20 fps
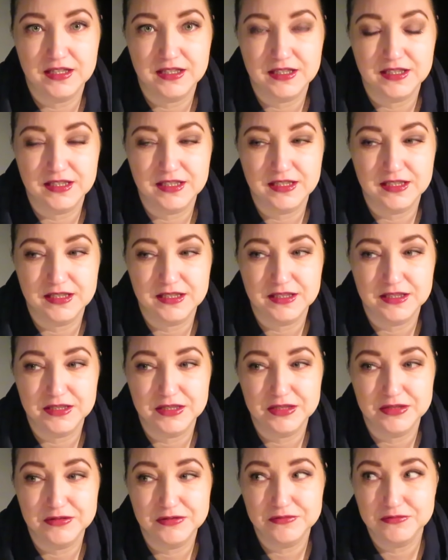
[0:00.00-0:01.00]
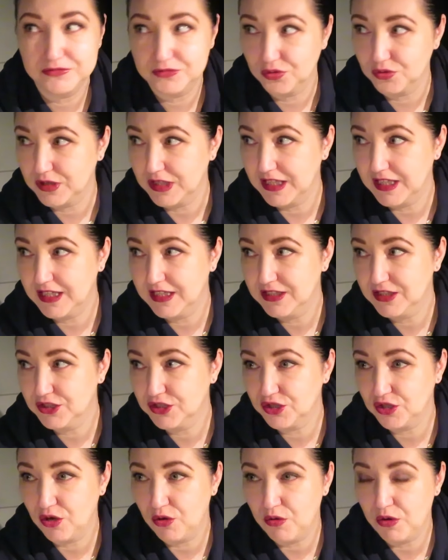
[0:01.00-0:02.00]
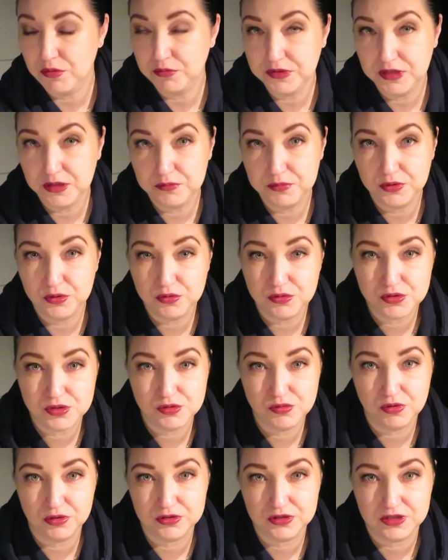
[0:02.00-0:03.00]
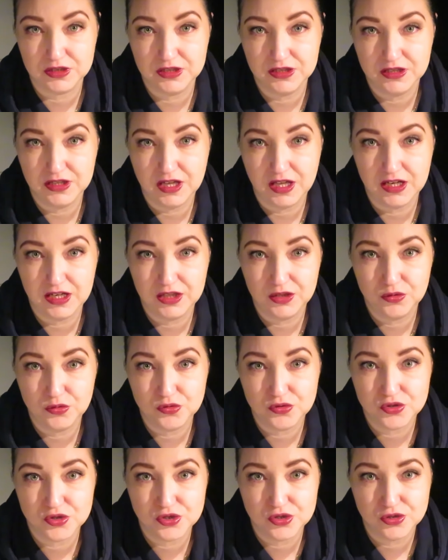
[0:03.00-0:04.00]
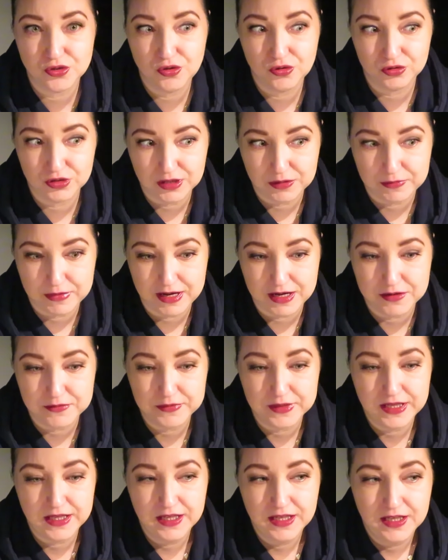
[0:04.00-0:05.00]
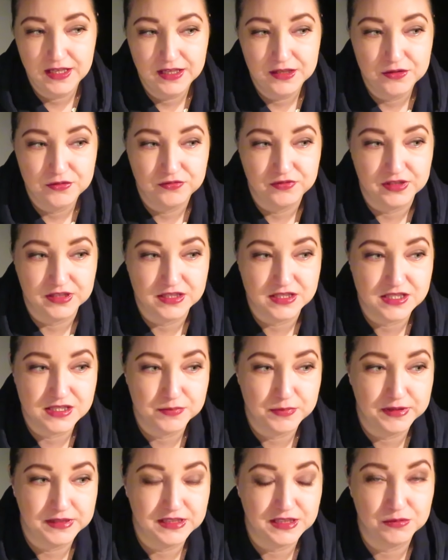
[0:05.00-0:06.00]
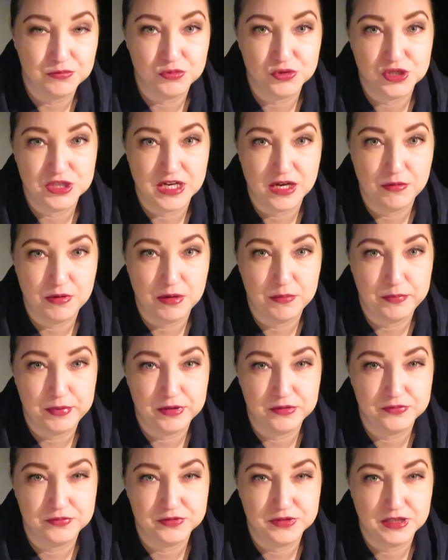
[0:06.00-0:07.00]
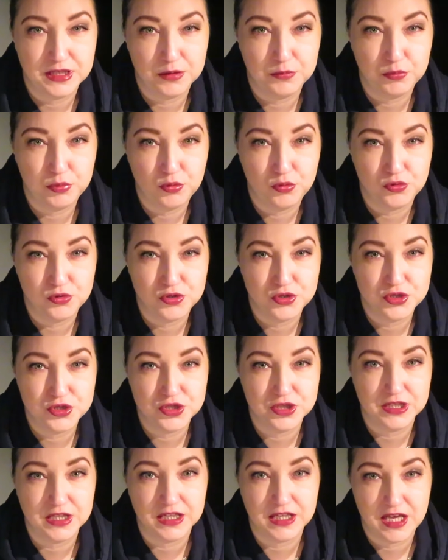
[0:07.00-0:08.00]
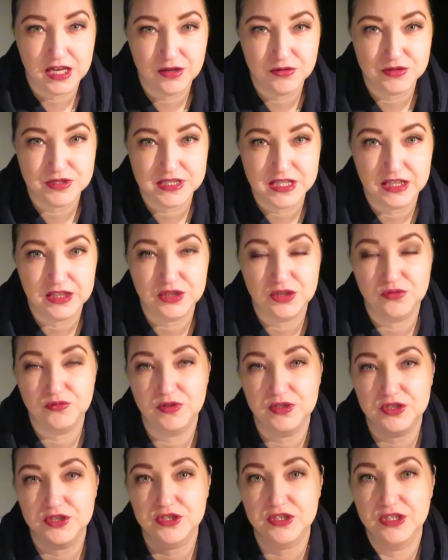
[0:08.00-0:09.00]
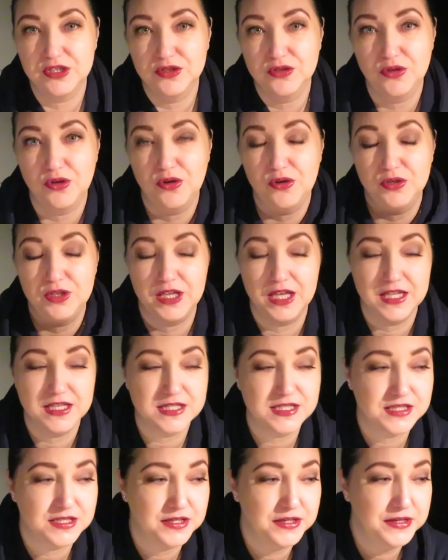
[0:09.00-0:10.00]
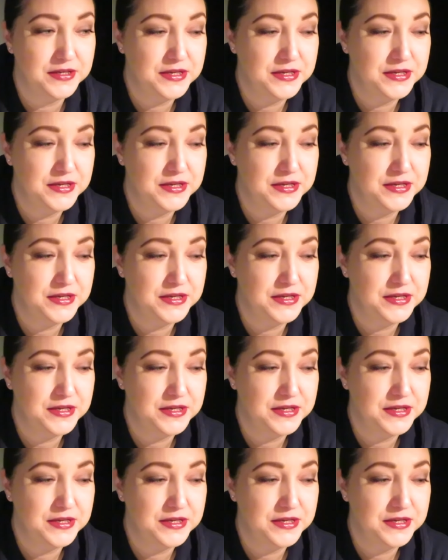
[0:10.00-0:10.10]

E, tutaj kiedyś koło mnie był złotnik, ale już go nie ma więc będę musiała pewnie pójść, tak jak ostatnio właśnie do Yes